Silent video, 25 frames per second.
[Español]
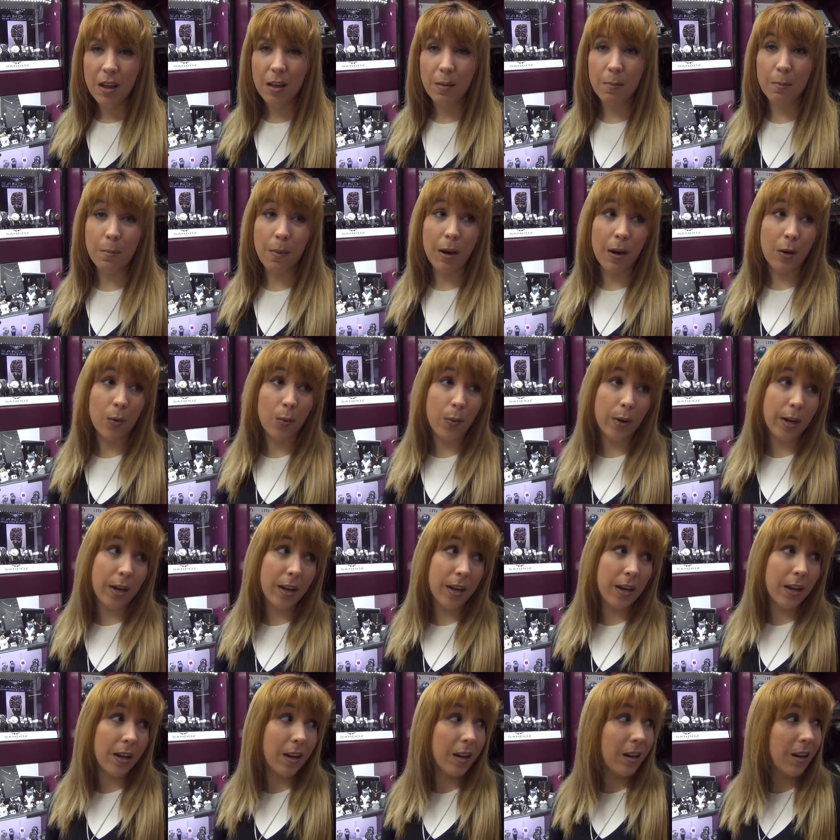
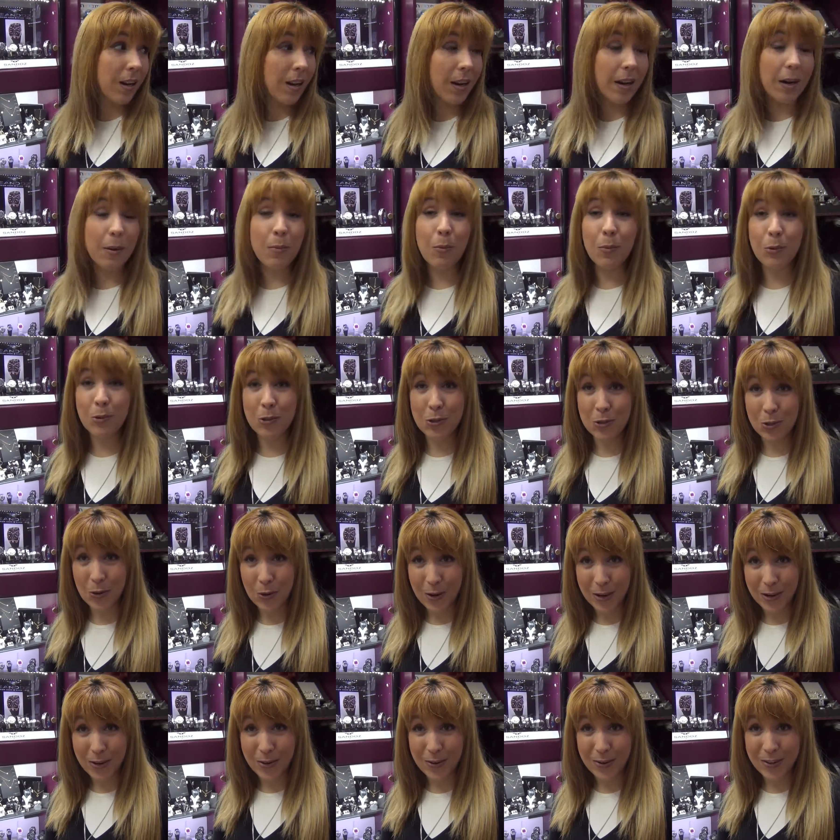Manuel Ramón
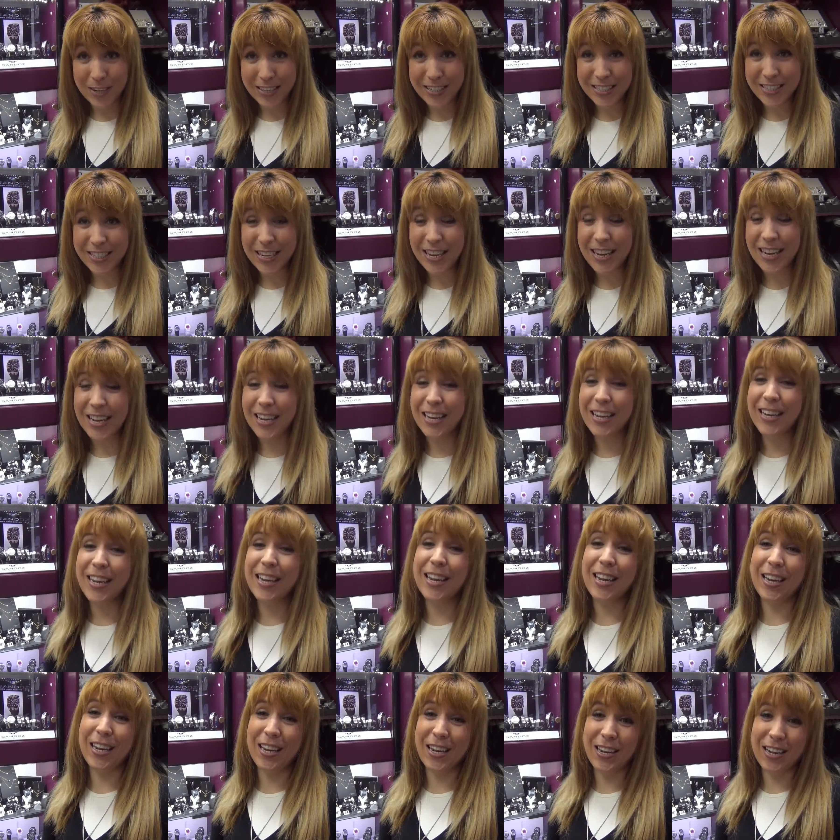Soler Conesa
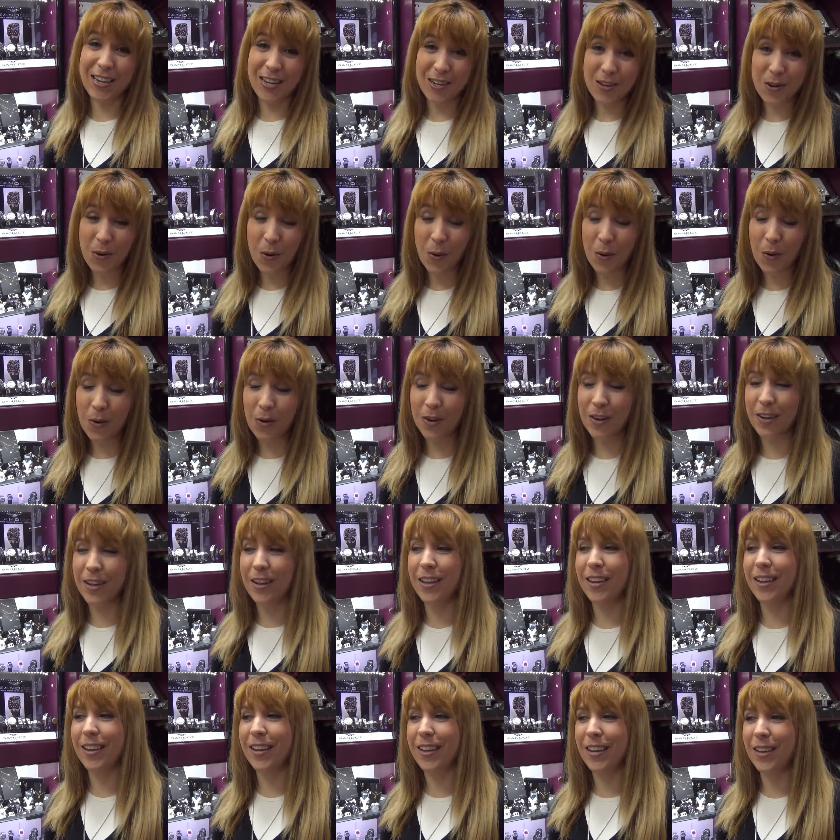y yo,
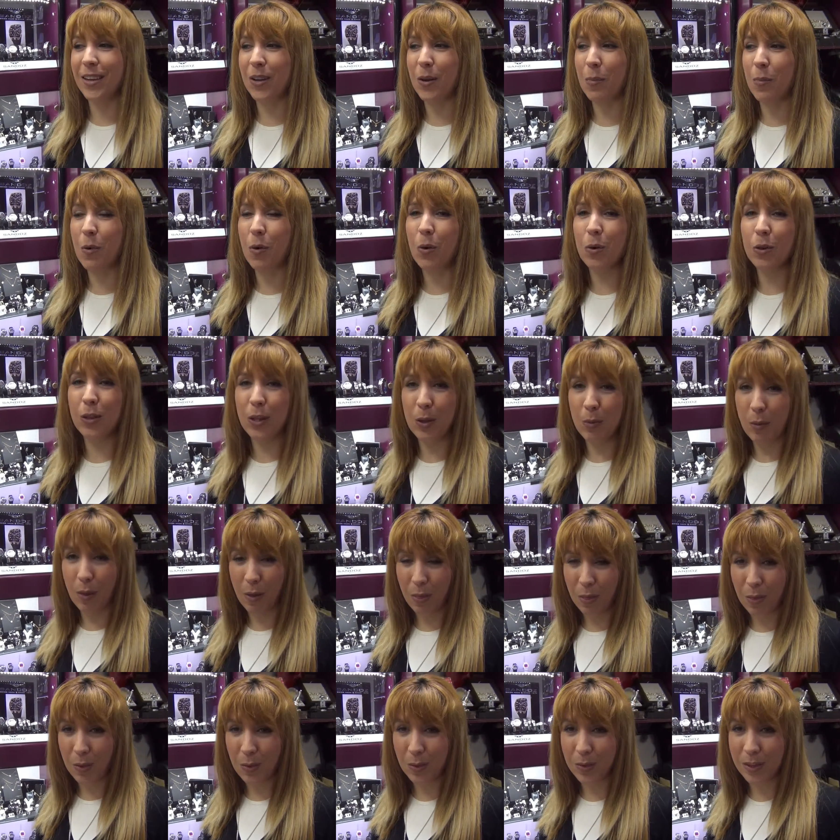eh, como
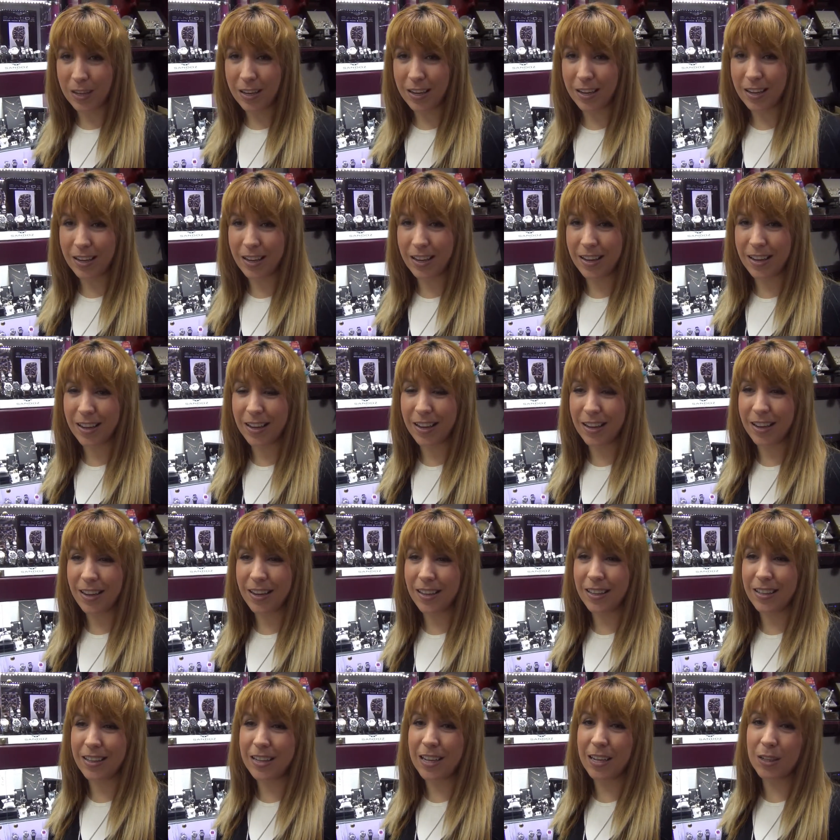continuación
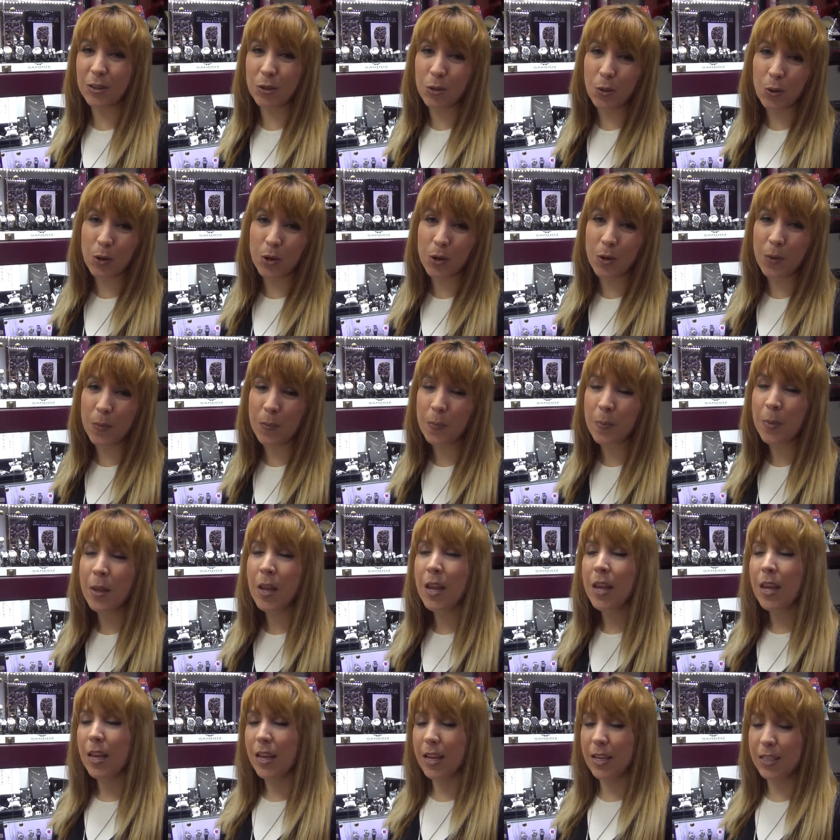de Antonio,
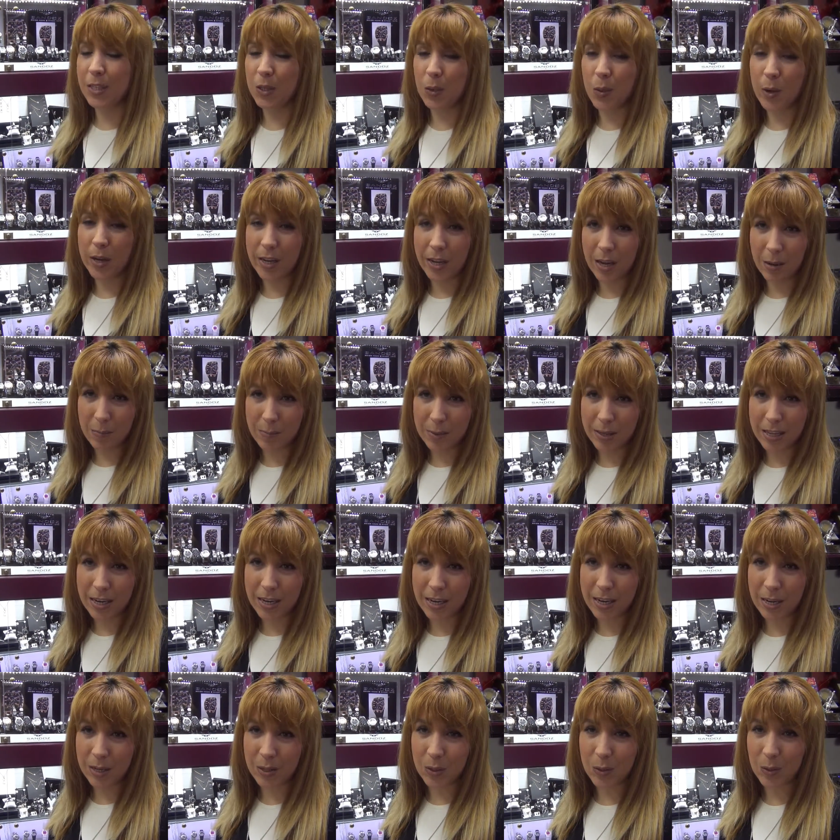que sigo aquí al pie del
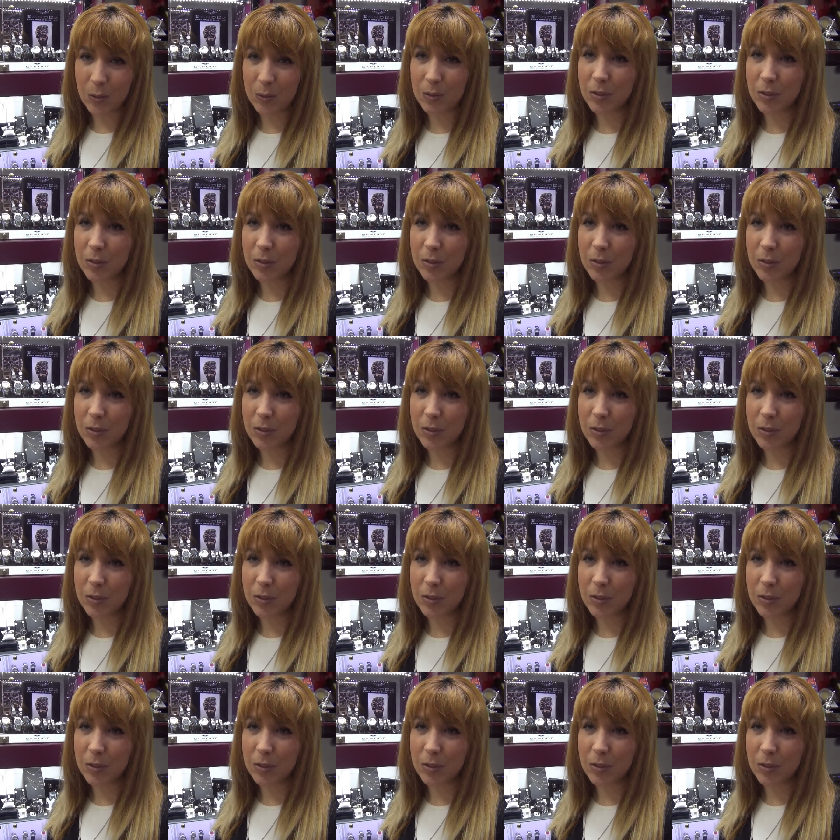cañón.